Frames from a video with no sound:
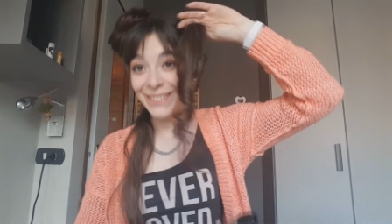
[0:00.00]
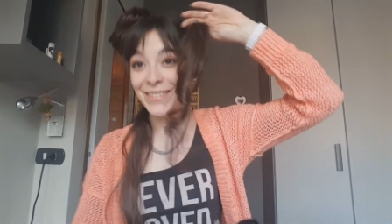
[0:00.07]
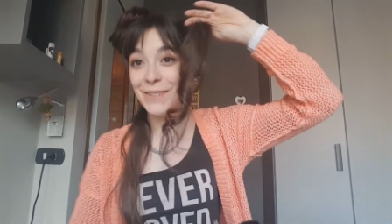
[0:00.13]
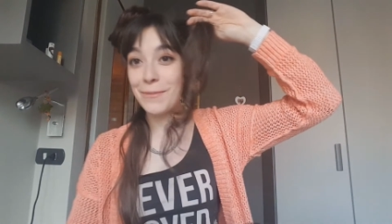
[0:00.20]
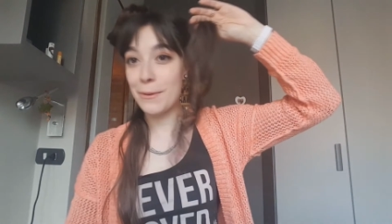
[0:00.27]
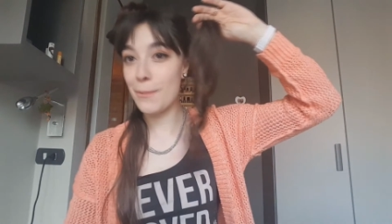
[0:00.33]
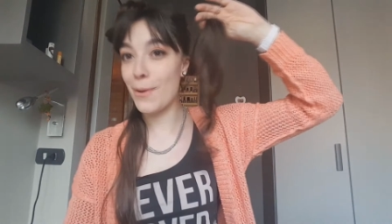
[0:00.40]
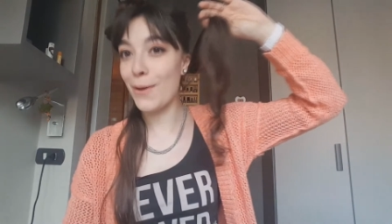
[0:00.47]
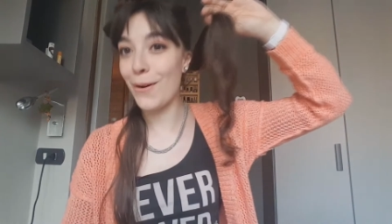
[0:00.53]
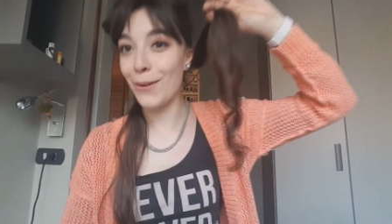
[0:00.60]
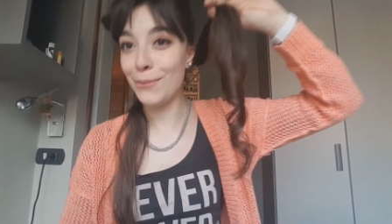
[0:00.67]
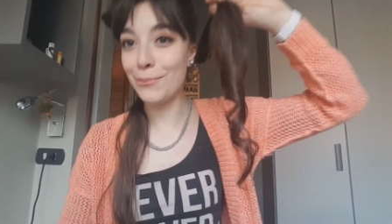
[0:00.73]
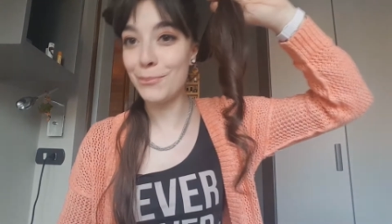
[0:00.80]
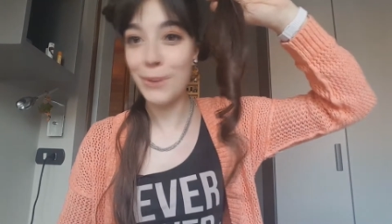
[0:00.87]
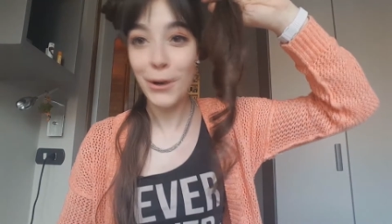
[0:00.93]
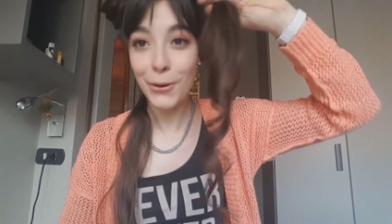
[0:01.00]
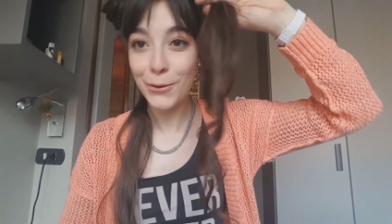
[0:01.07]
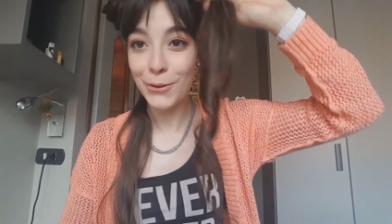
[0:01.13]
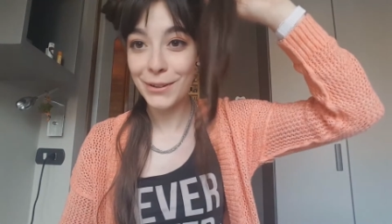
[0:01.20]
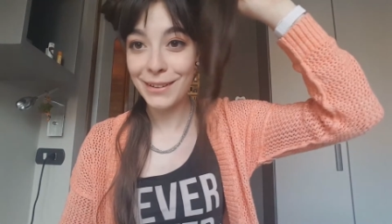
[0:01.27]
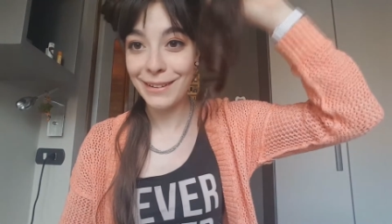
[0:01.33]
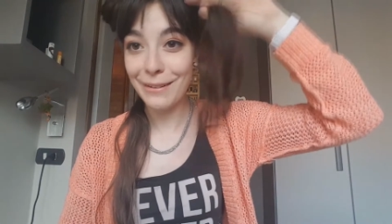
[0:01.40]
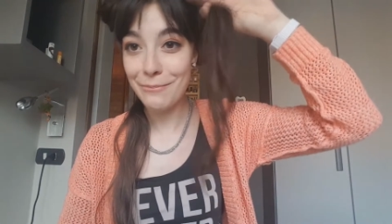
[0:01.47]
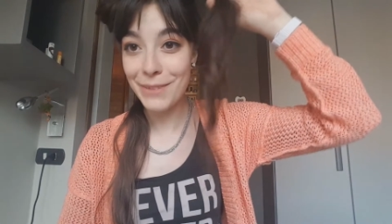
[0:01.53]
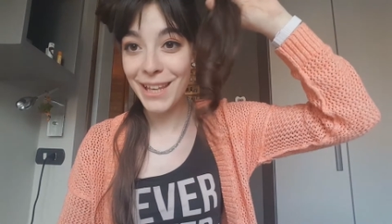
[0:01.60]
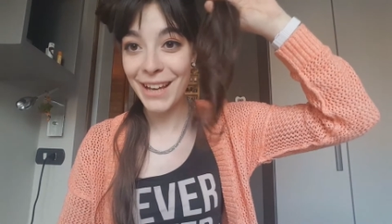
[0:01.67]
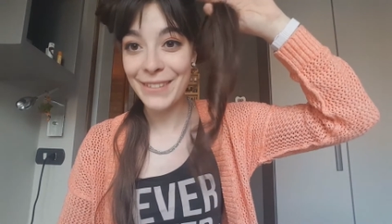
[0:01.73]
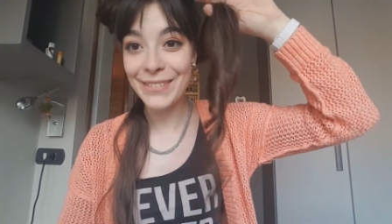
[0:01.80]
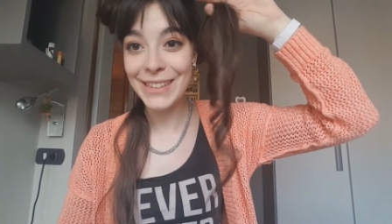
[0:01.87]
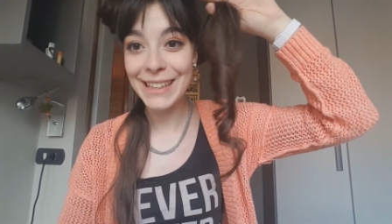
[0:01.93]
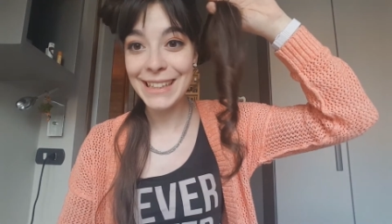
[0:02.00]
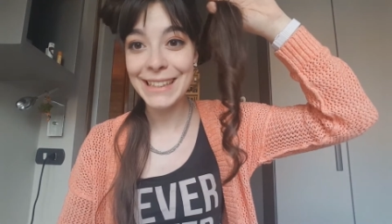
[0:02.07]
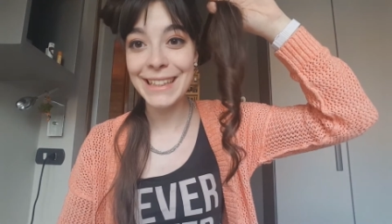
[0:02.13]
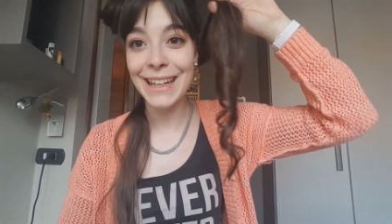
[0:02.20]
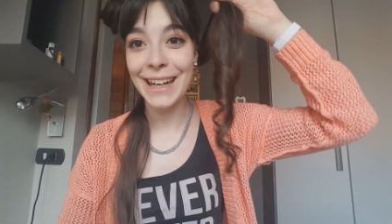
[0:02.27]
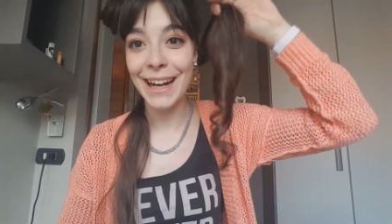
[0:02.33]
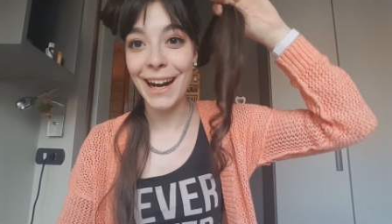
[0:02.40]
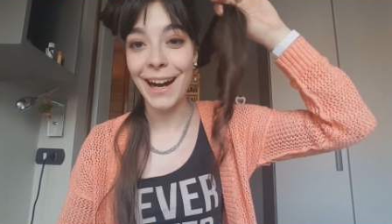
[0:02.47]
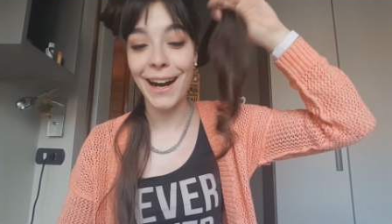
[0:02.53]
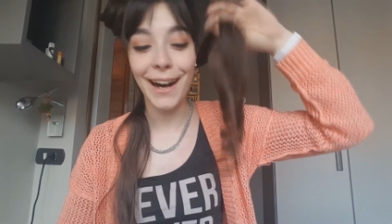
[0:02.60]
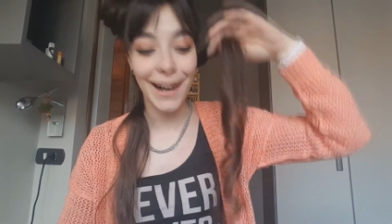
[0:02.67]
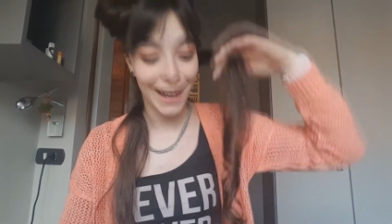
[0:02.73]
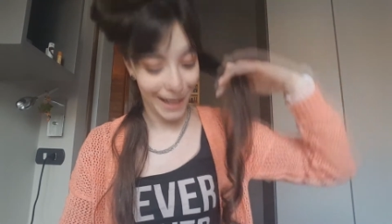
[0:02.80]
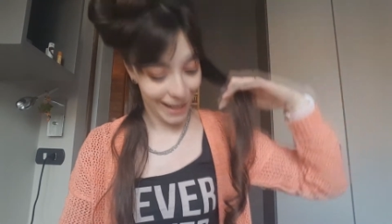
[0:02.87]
il mio primo boccolo della mia vita!